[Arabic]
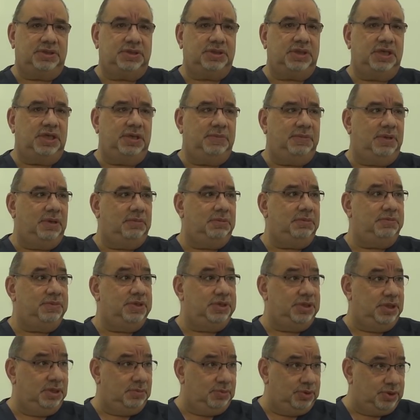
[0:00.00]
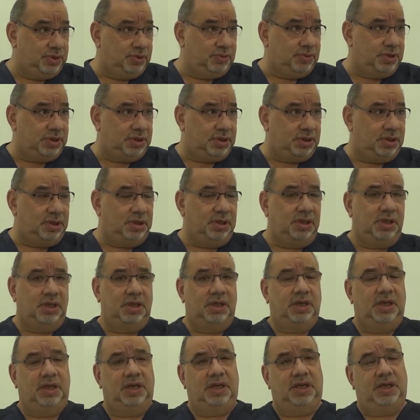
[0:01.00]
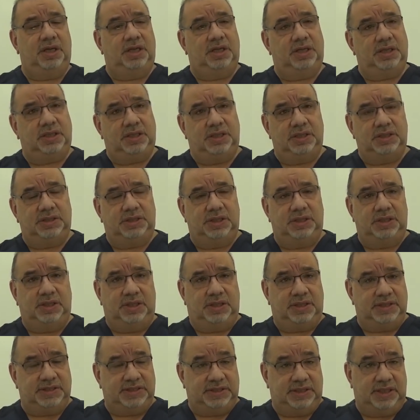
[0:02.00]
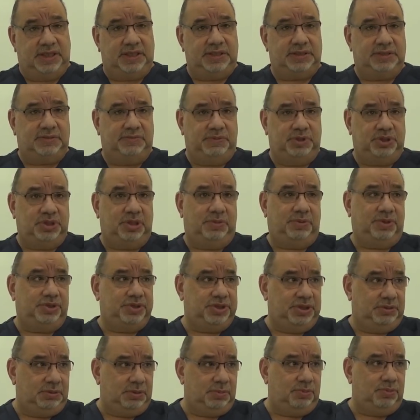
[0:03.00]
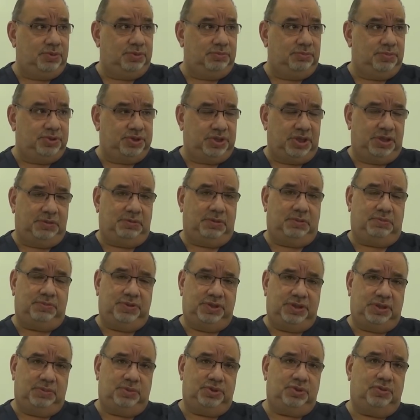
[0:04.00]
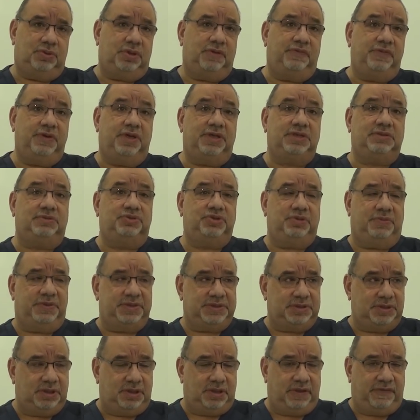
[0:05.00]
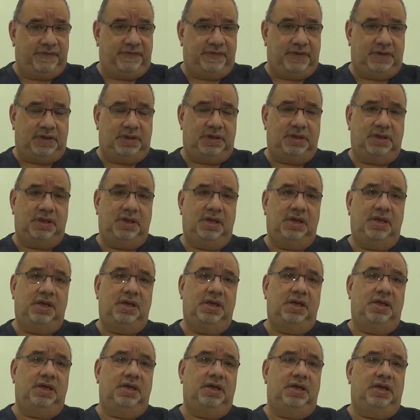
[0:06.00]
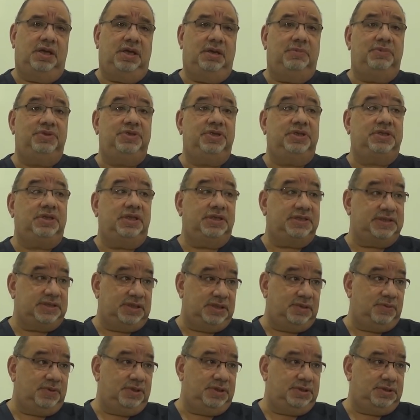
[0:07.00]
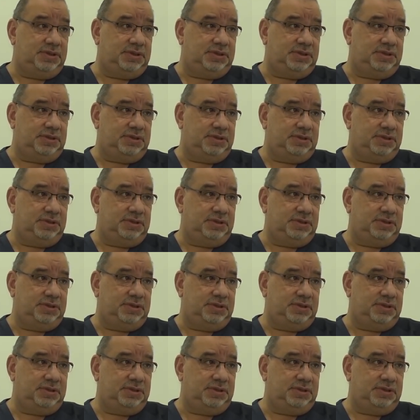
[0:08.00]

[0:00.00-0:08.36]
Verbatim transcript: طيبة بالمدينة المنورة كنت هناك استاذ في جامعة طيبة طيبة بالمدينة المنورة في قسم طب أسنان الأطفال لمدة ثلاث سنوات